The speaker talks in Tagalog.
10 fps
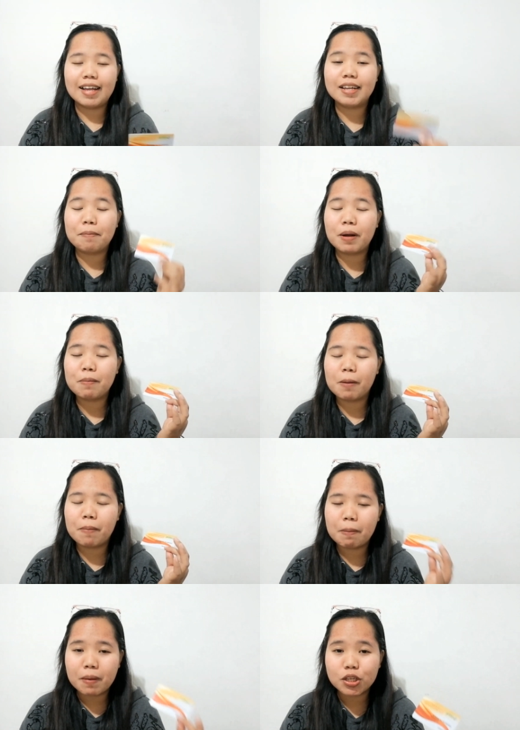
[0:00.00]
At kapag
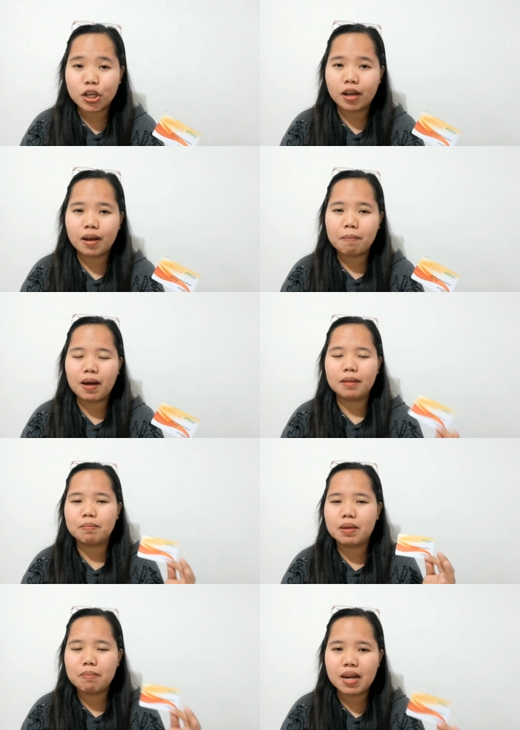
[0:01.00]
magpapa-check up
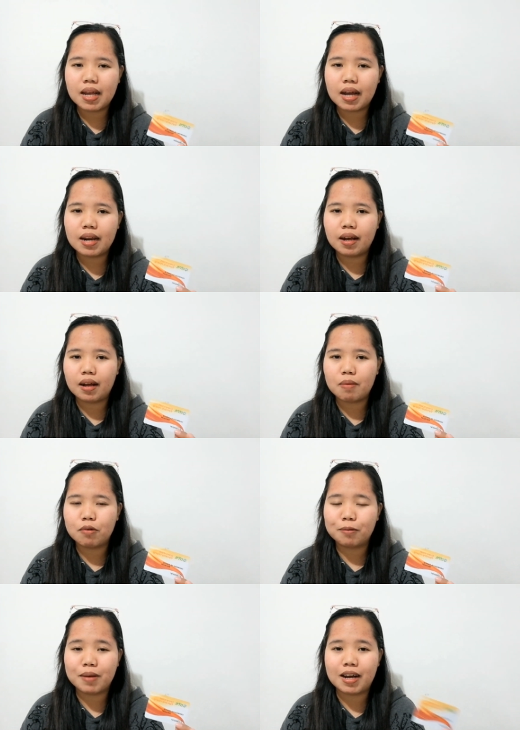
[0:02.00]
ka at bibili ka ng
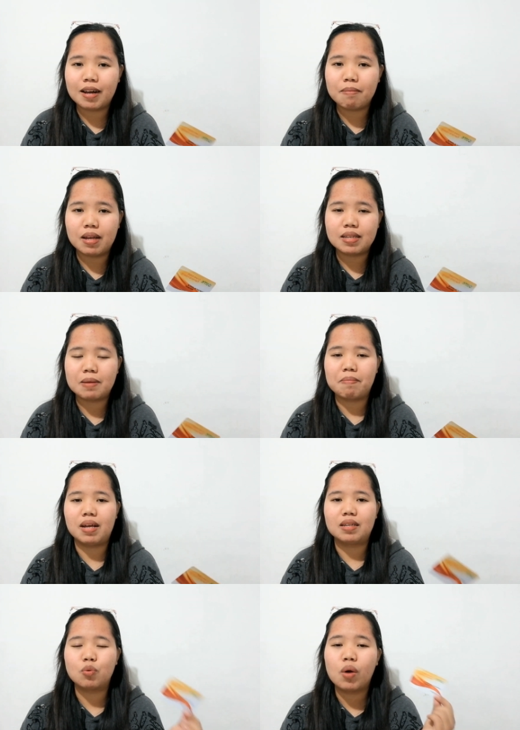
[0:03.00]
gamot mga ka-blessed
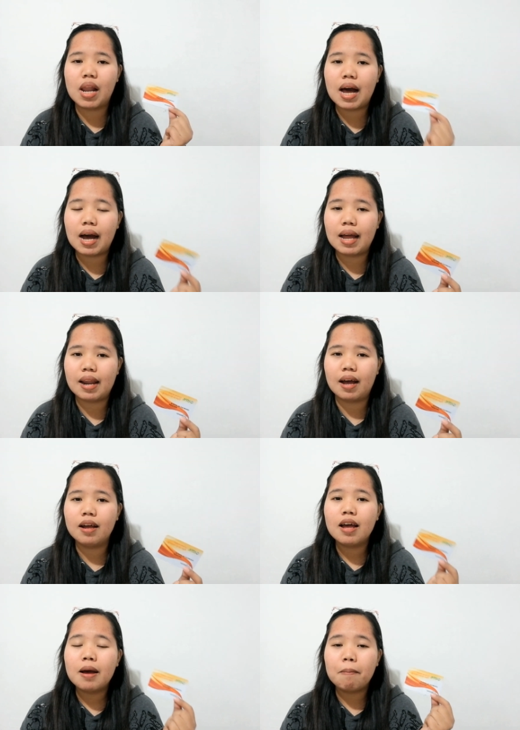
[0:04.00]
vlogs, wala ka
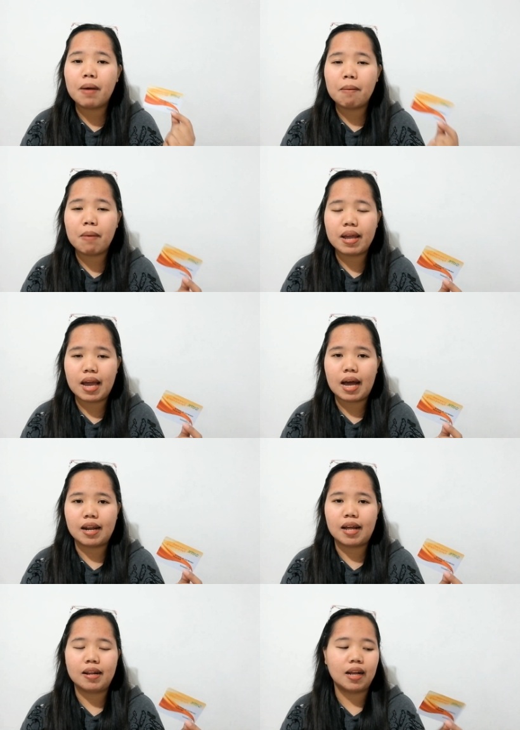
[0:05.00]
nang
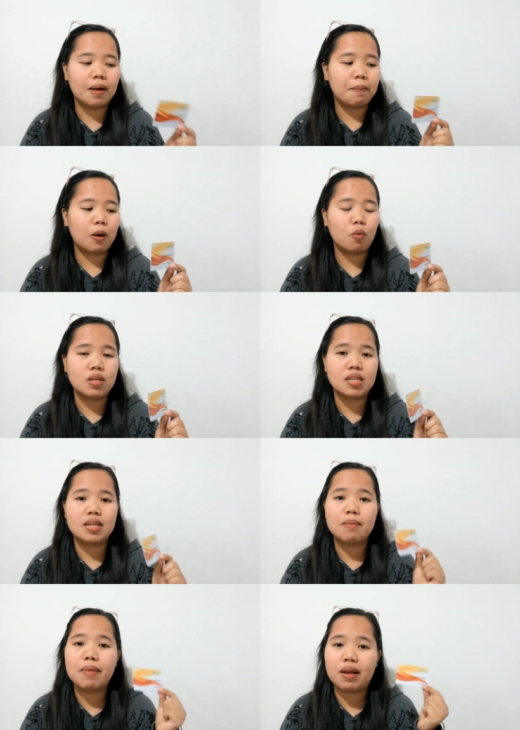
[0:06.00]
babayaran kapag
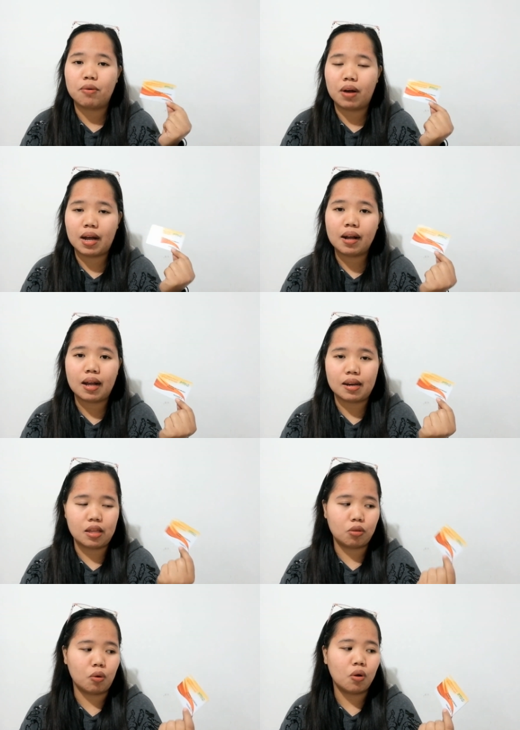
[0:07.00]
once na meron kang
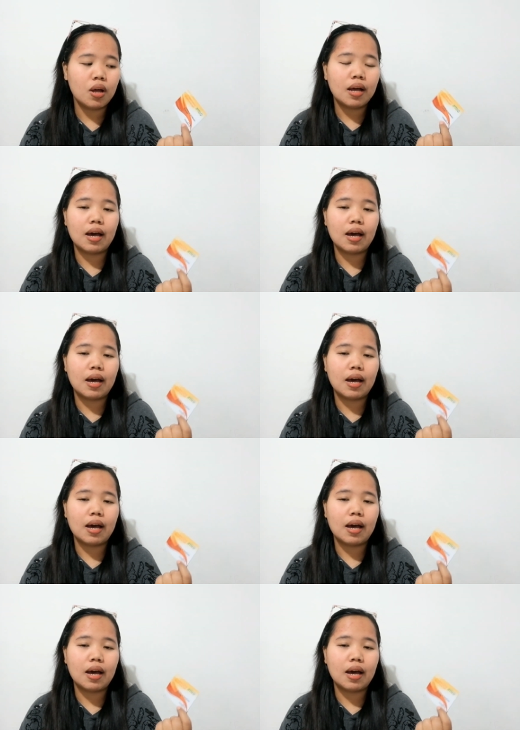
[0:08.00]
ganito.